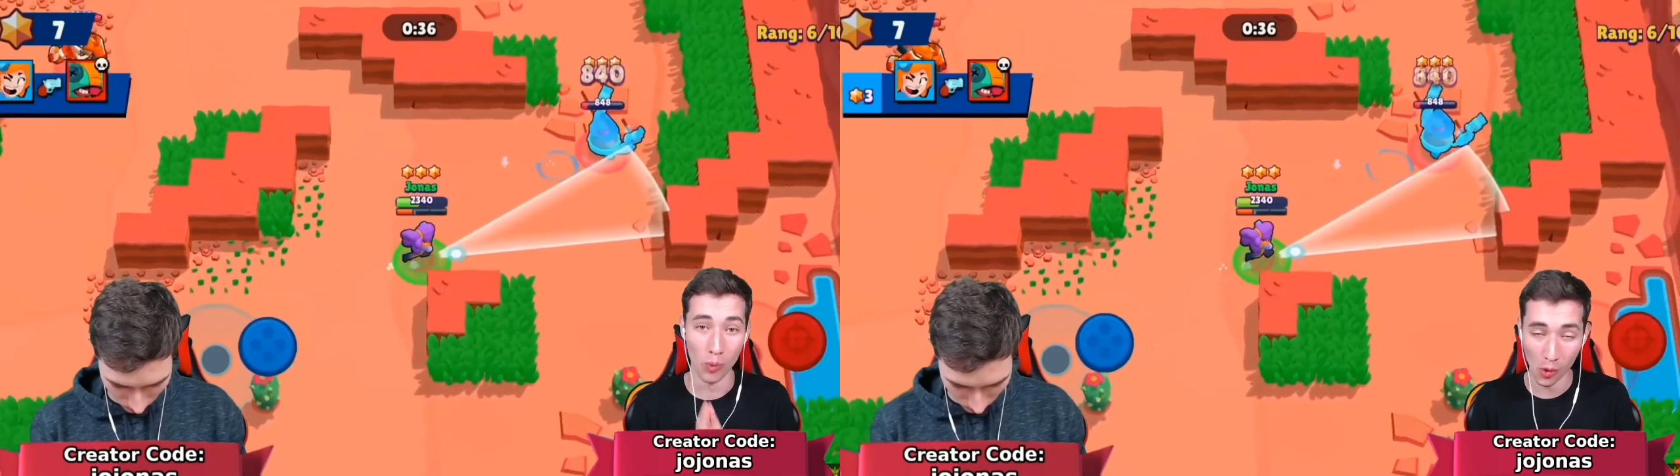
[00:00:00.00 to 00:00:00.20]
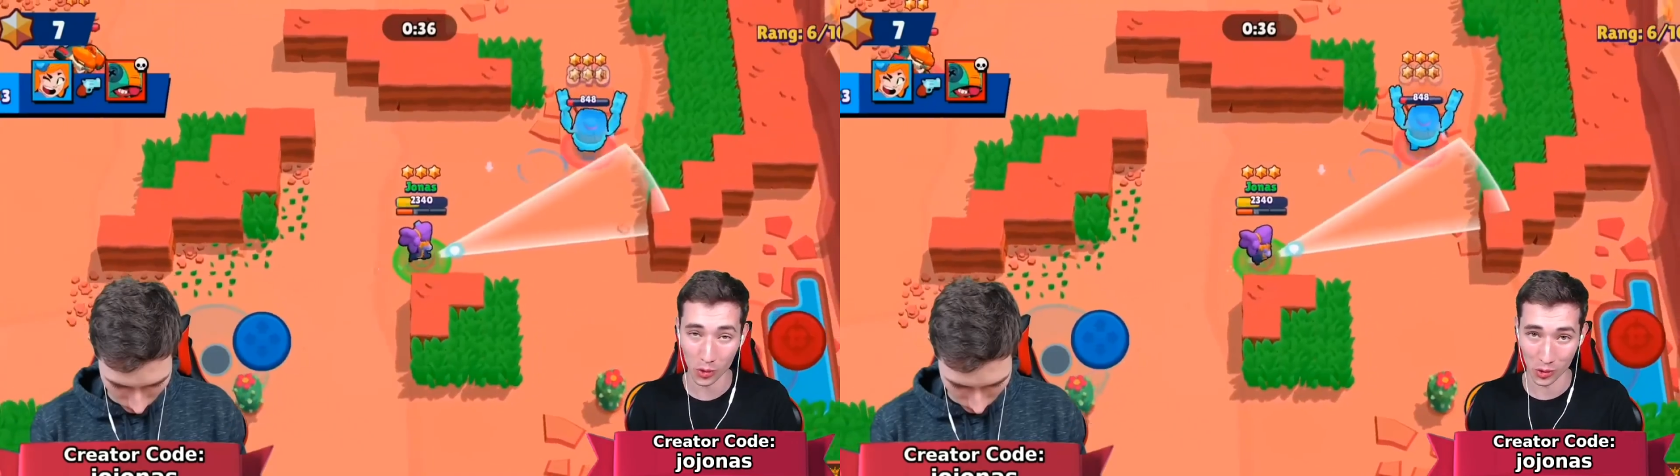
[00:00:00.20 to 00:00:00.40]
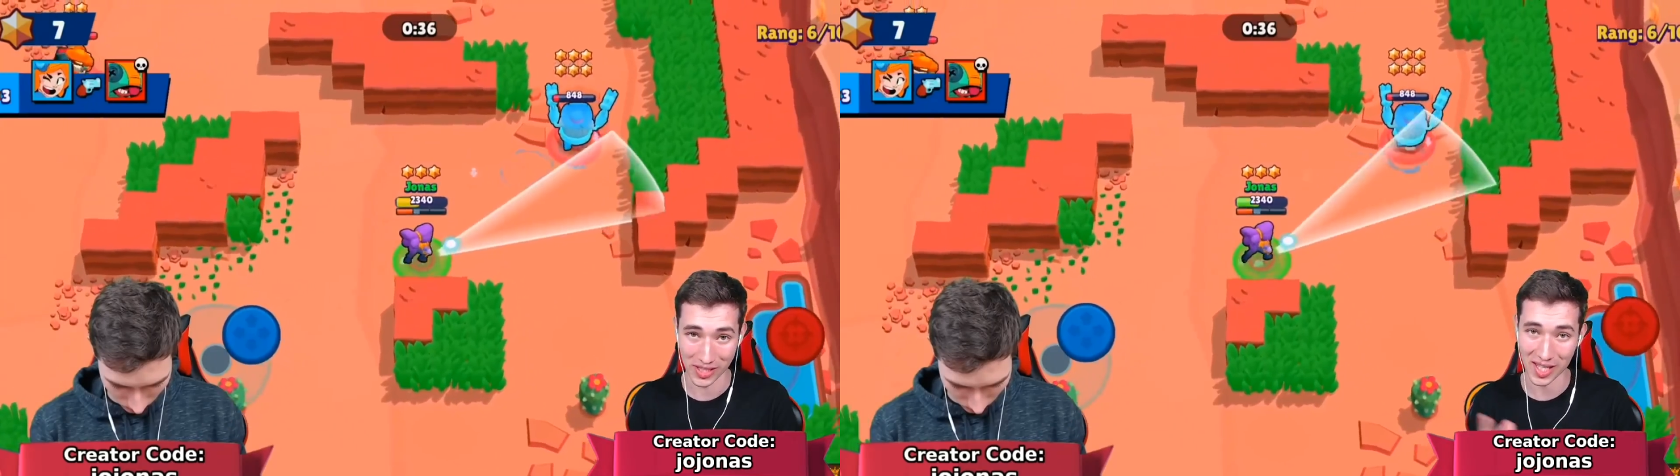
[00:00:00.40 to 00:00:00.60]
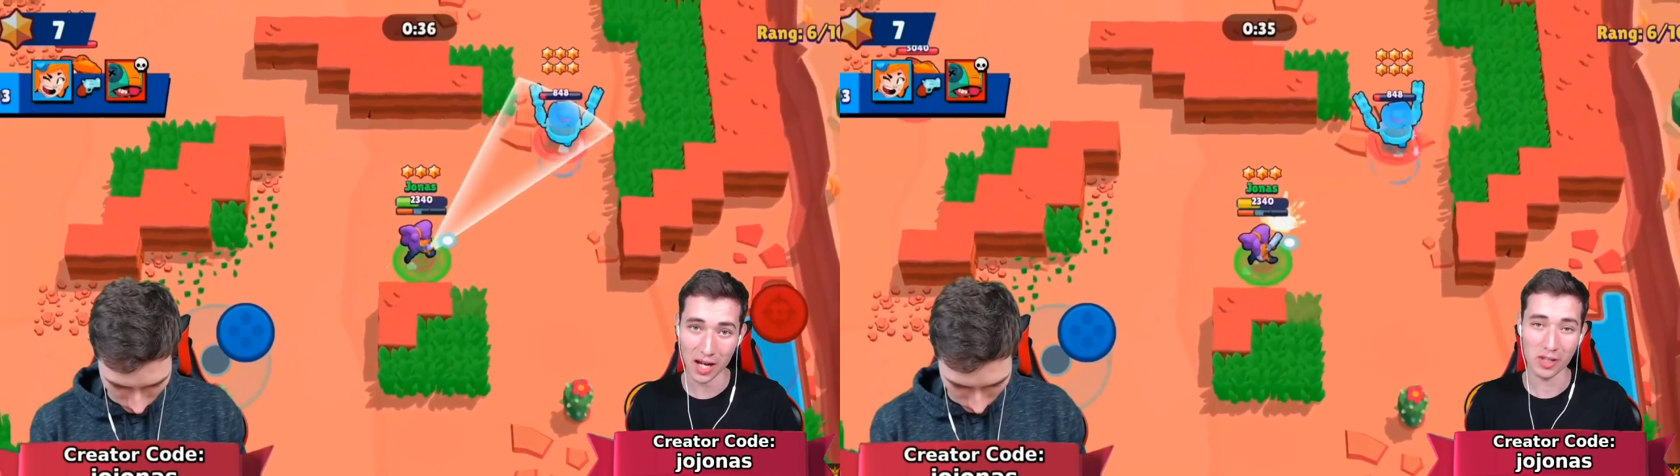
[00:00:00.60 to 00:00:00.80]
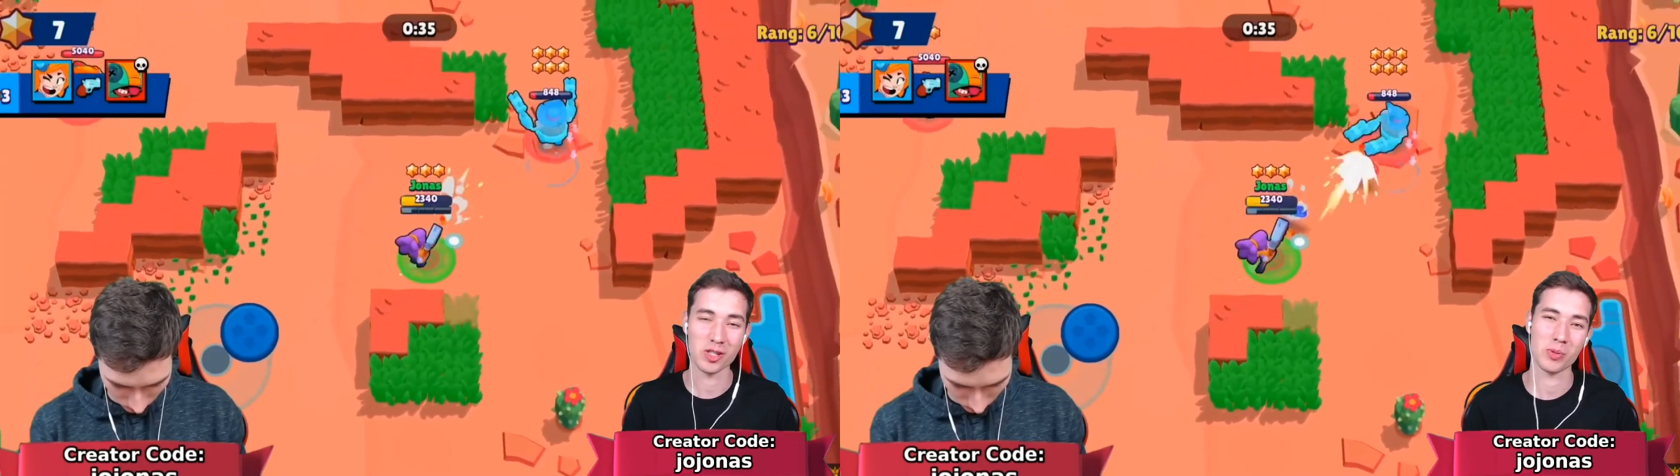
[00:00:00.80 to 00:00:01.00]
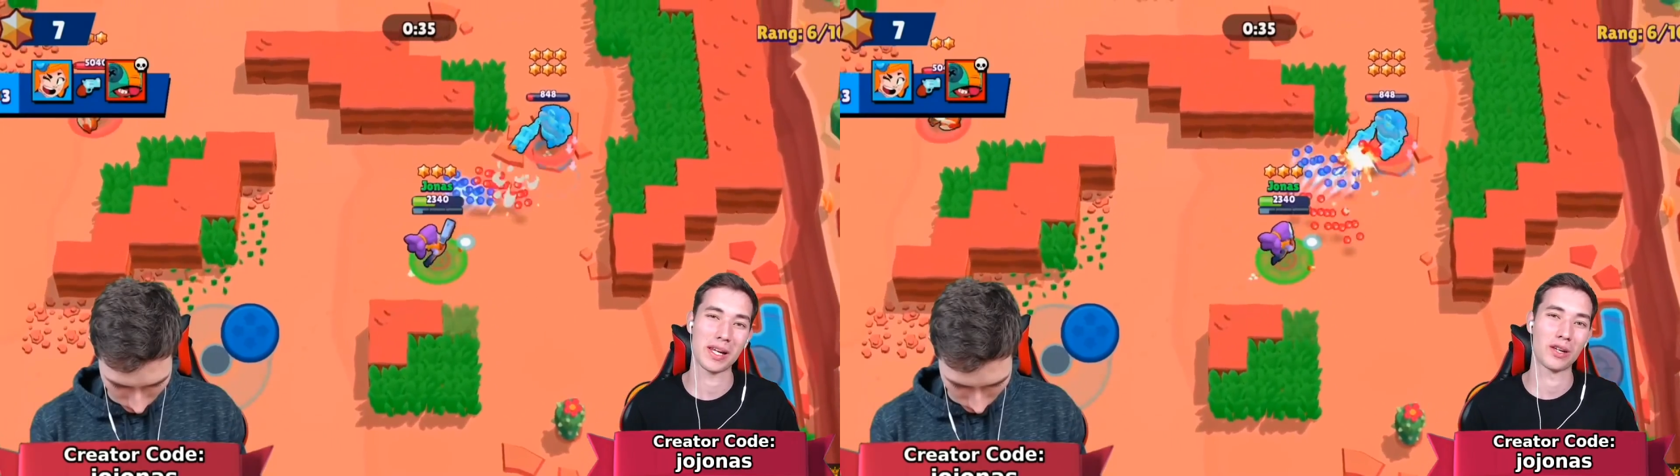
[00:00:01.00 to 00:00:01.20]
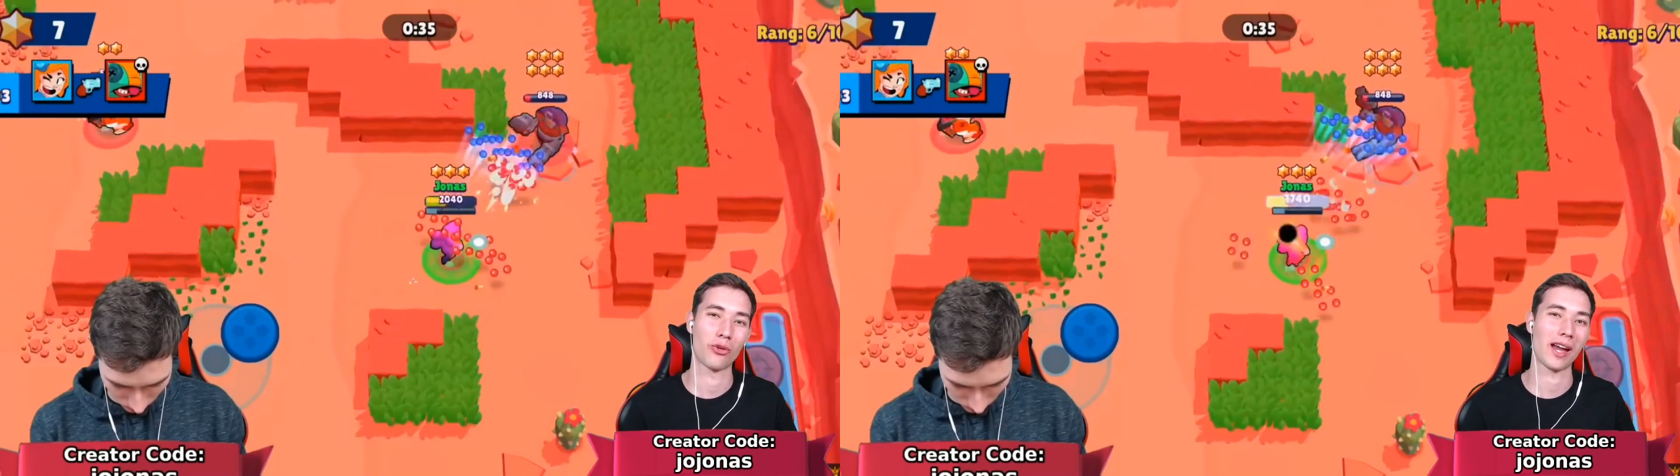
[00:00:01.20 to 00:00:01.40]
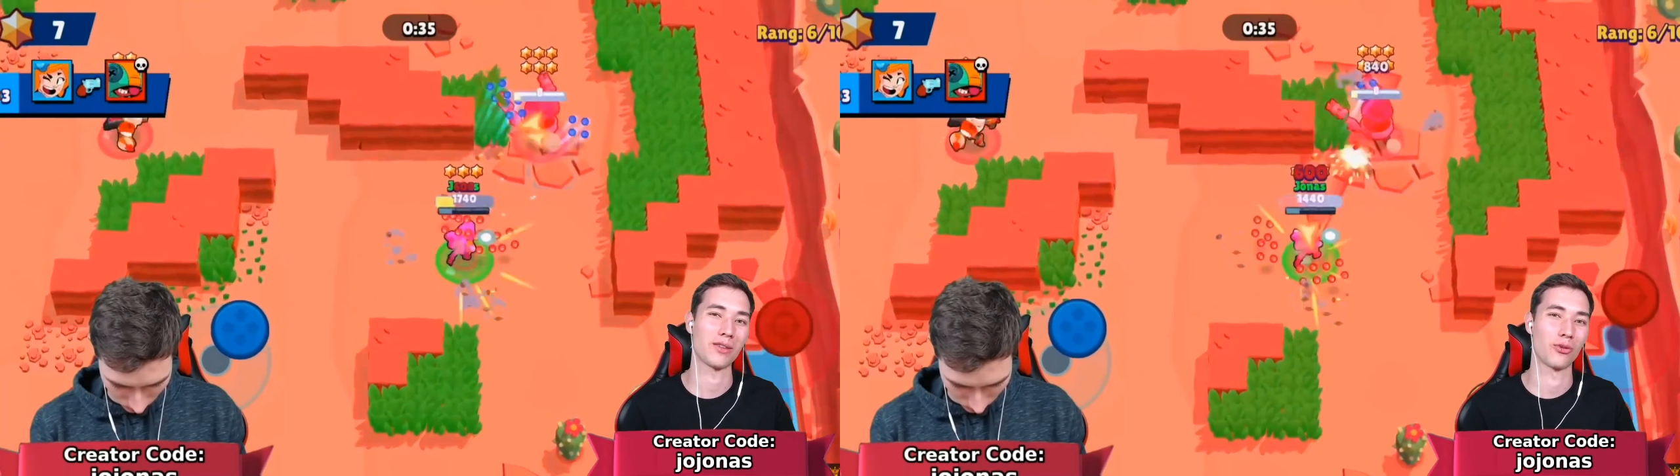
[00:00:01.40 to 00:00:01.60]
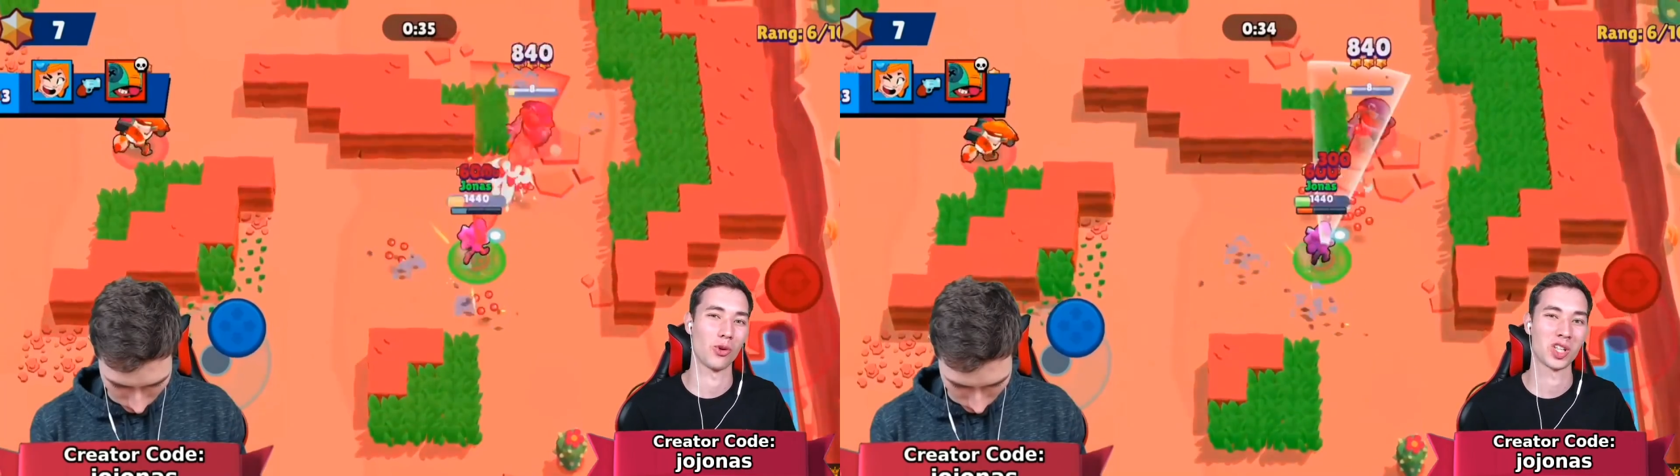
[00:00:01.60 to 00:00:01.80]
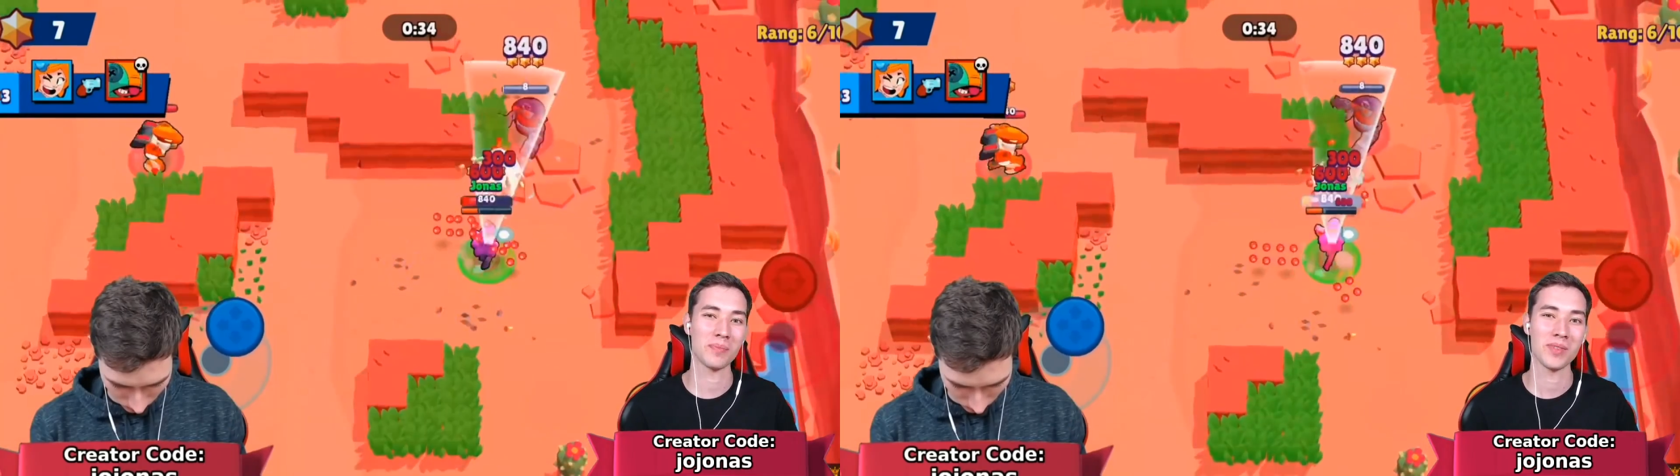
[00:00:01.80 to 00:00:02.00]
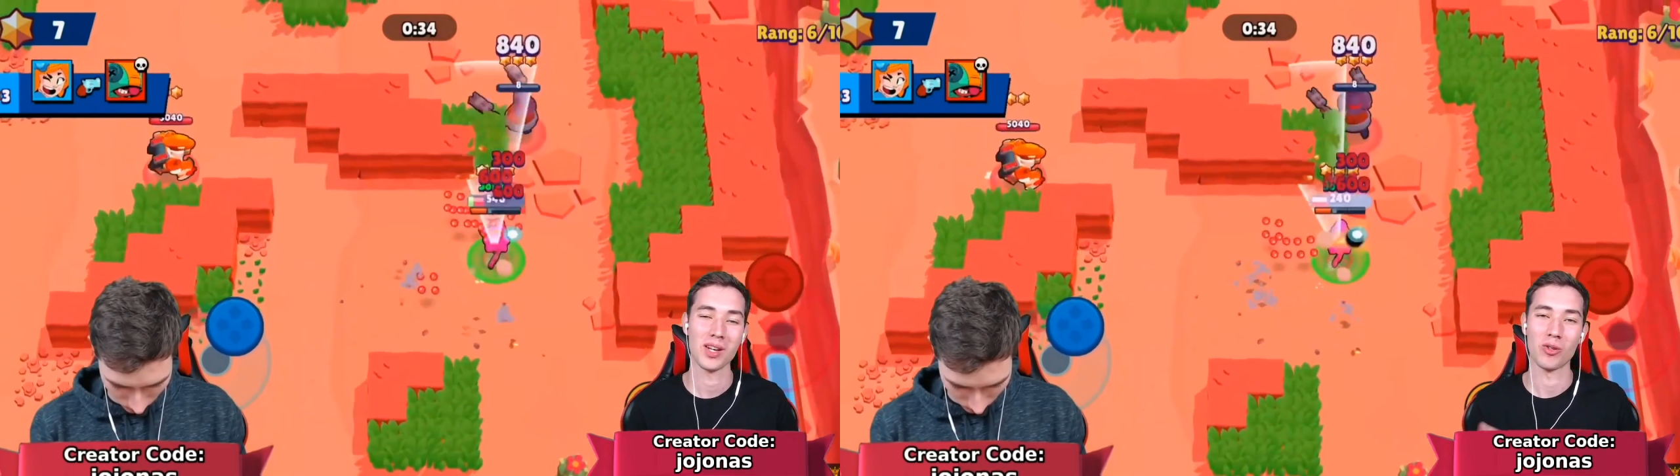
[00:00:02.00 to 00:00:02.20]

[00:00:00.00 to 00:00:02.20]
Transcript: Modus, der aus dem Spiel entfernt wurde.